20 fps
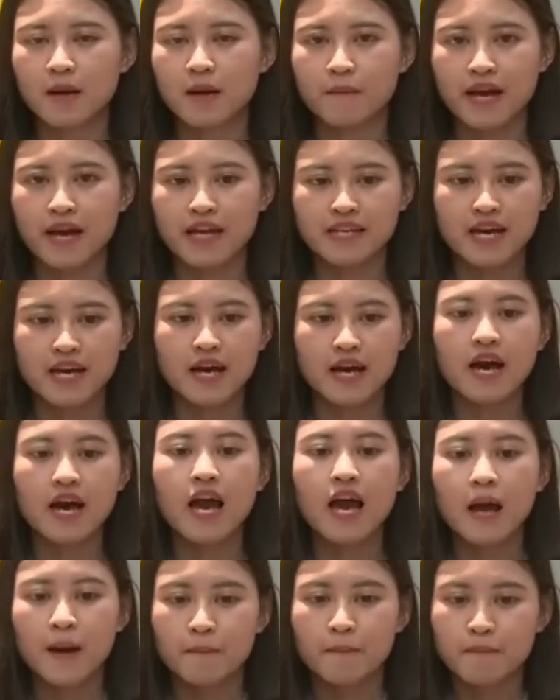kepada
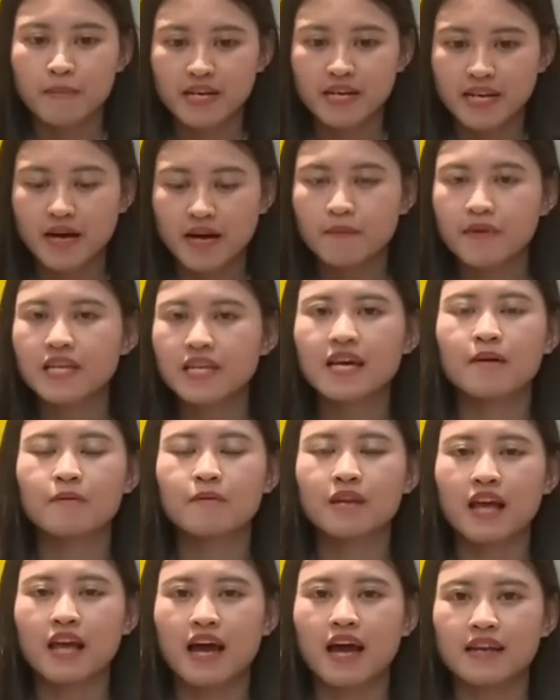
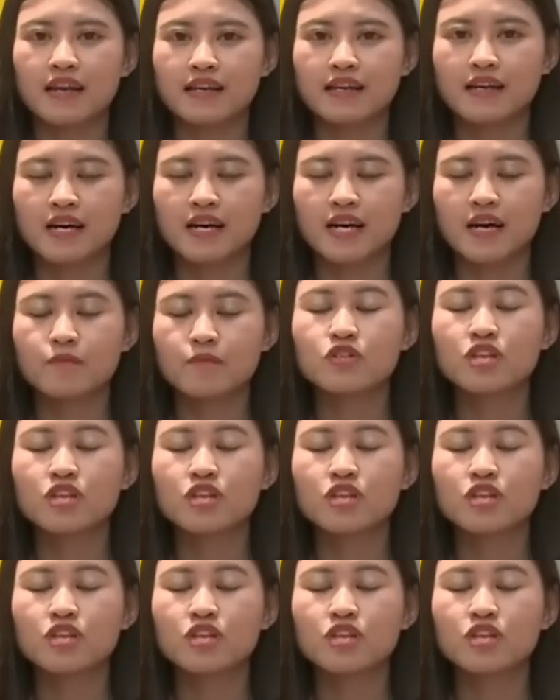benda-benda eh,